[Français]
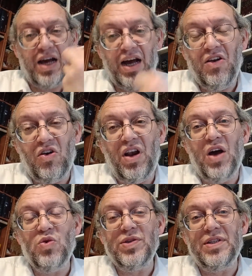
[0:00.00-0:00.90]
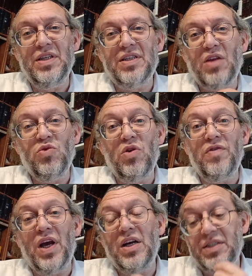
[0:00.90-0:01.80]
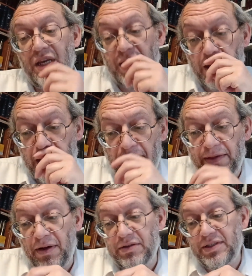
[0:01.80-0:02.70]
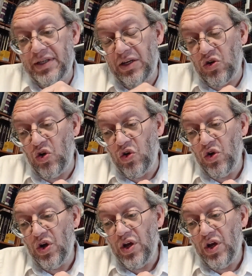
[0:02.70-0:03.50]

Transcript: alors là aussi, ça nous revient. Ce qui est intéressant, c'est que,